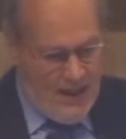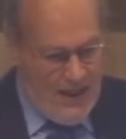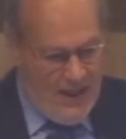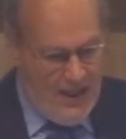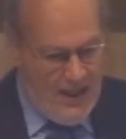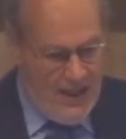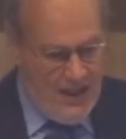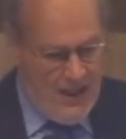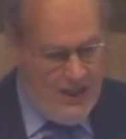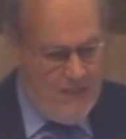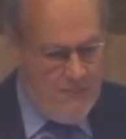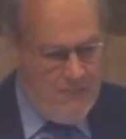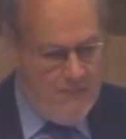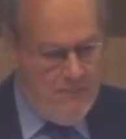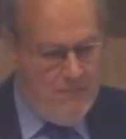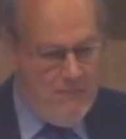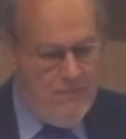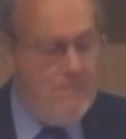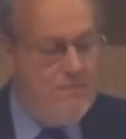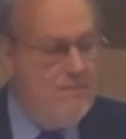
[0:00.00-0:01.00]
E,
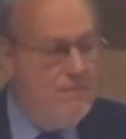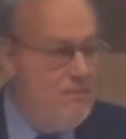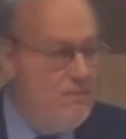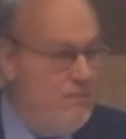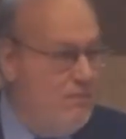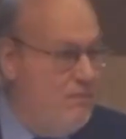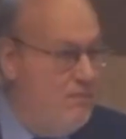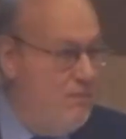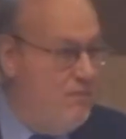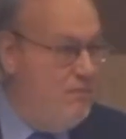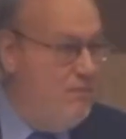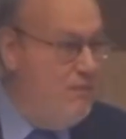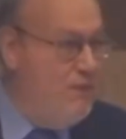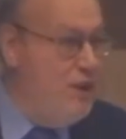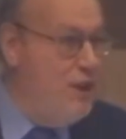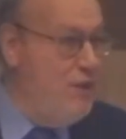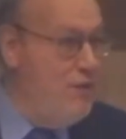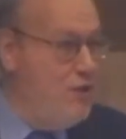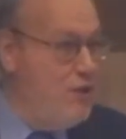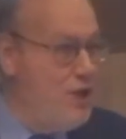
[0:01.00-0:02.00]
ehm,
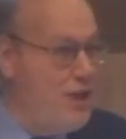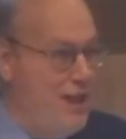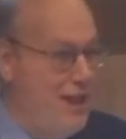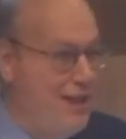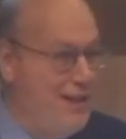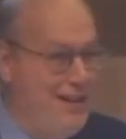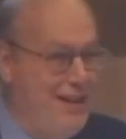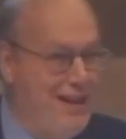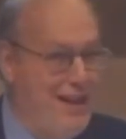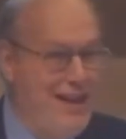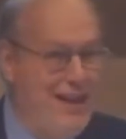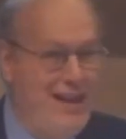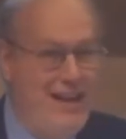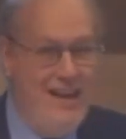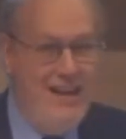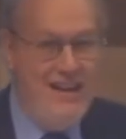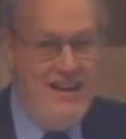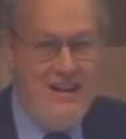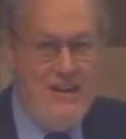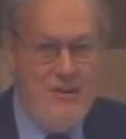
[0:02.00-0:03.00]
vi devo
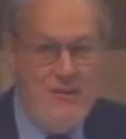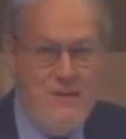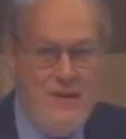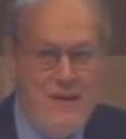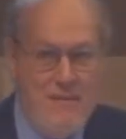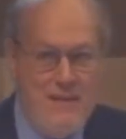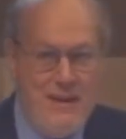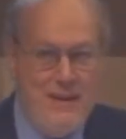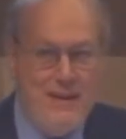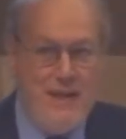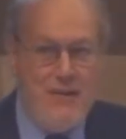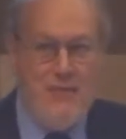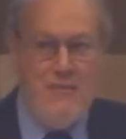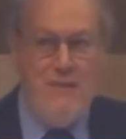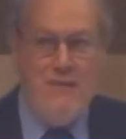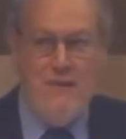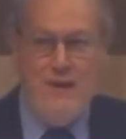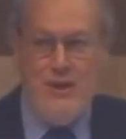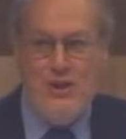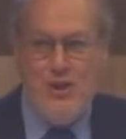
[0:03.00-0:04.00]
chiedere, eh, ovviamente
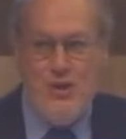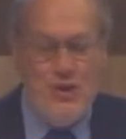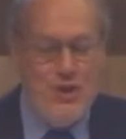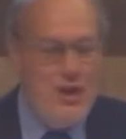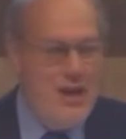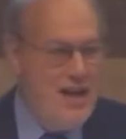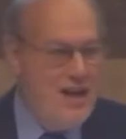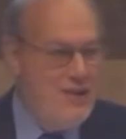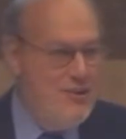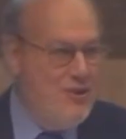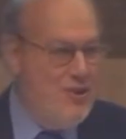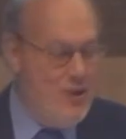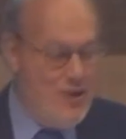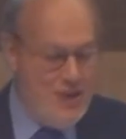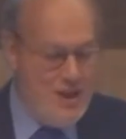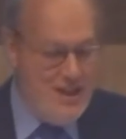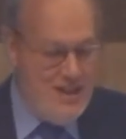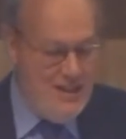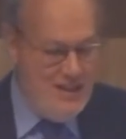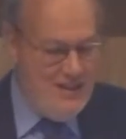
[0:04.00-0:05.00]
come faccio ogni
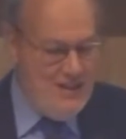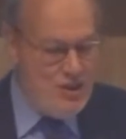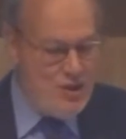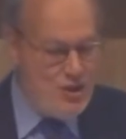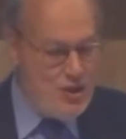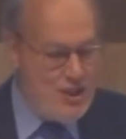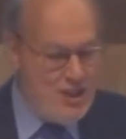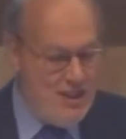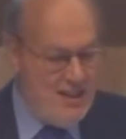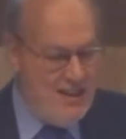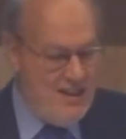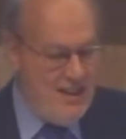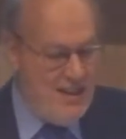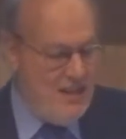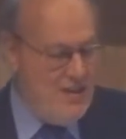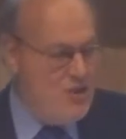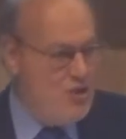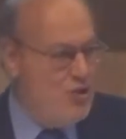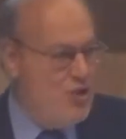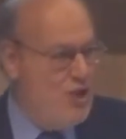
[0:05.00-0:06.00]
anno, di sostenere
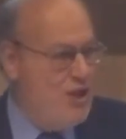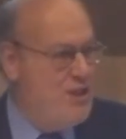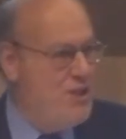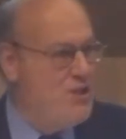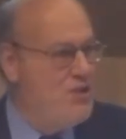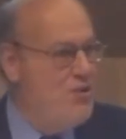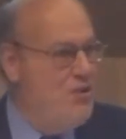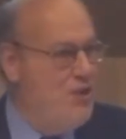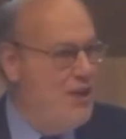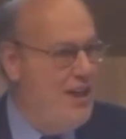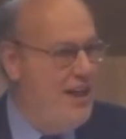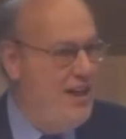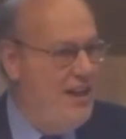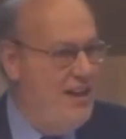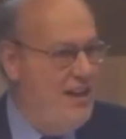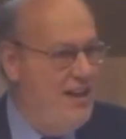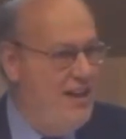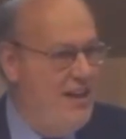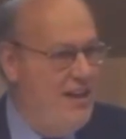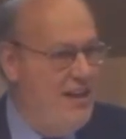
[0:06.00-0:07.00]
l'associazione.
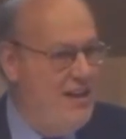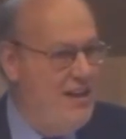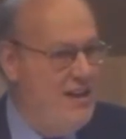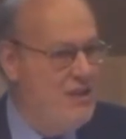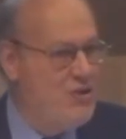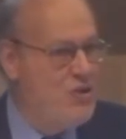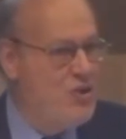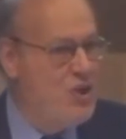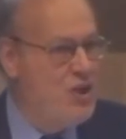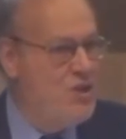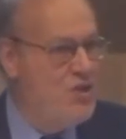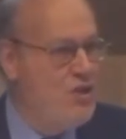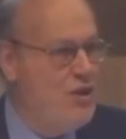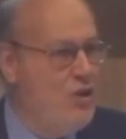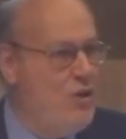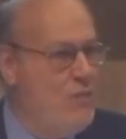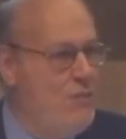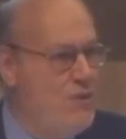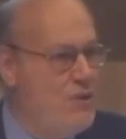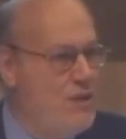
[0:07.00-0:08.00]
Eh, la, l'associazione
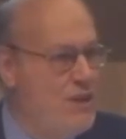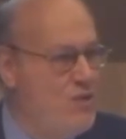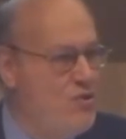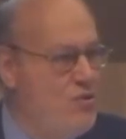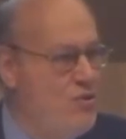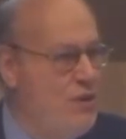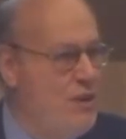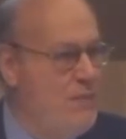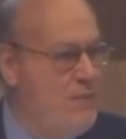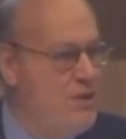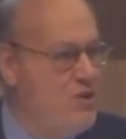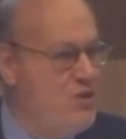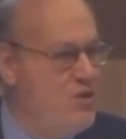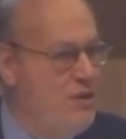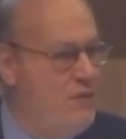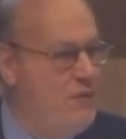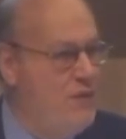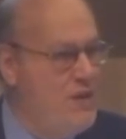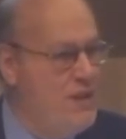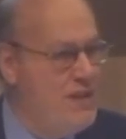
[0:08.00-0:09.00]
è composta solo da
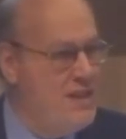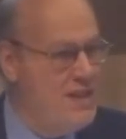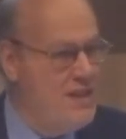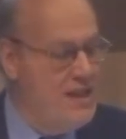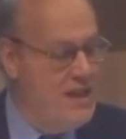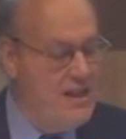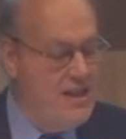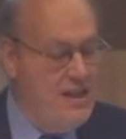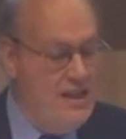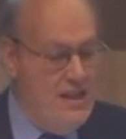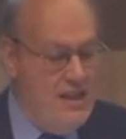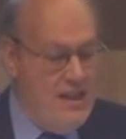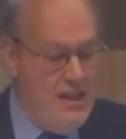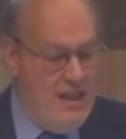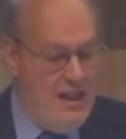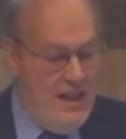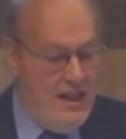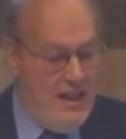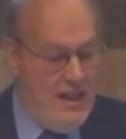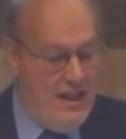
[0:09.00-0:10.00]
persone fisiche
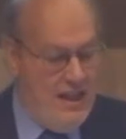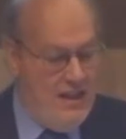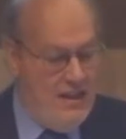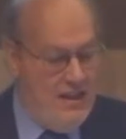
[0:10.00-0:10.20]
e